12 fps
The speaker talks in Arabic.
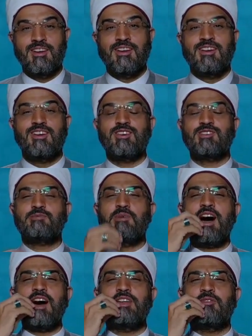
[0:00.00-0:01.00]
نكلم
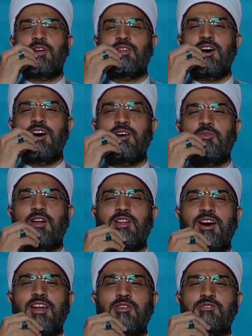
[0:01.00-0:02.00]
اسمعني والله
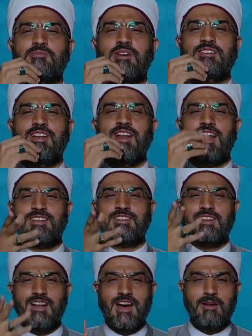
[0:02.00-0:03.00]
والله لو سمعتني اللي هت...
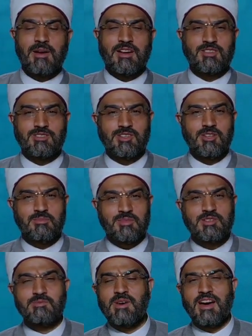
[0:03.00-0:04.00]
قلبك يطيب
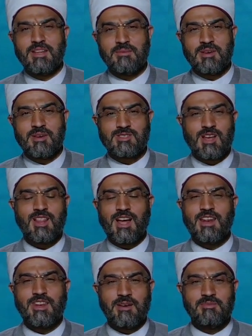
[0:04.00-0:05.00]
اسمعني بس صل
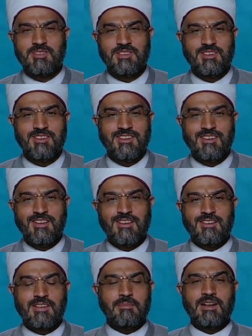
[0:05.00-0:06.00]
على النبي
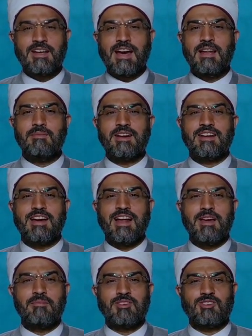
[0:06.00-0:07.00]
طب ما نكلم
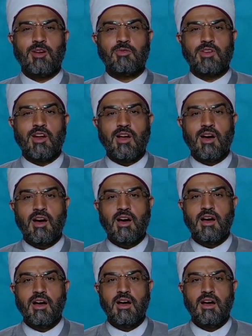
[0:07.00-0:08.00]
الرجاله يبطلوا طلاق
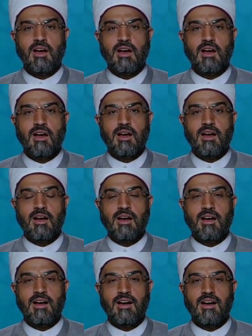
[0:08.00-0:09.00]
طب
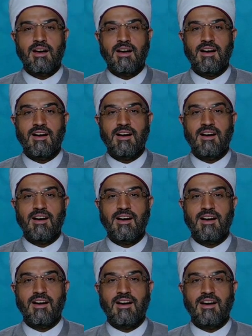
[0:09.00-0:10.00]
الرجاله كلنا
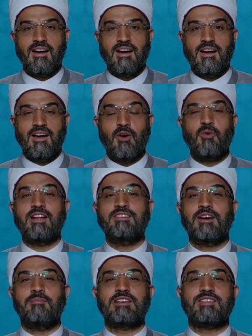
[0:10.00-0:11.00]
كلنا هو
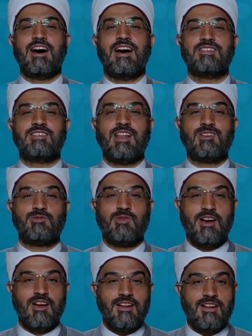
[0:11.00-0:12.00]
انت يعني اسالك
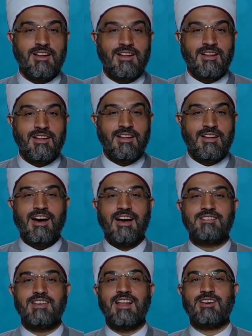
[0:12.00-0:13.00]
سؤال
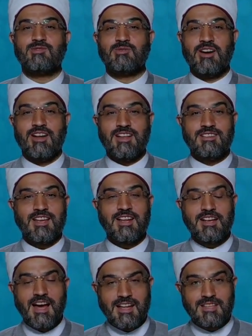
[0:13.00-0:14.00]
اسالك سؤال انت
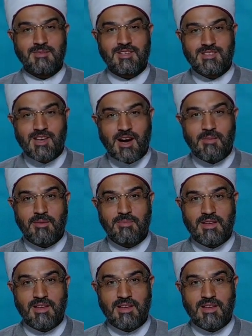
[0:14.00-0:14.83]
ليك حد آه. من اصحابك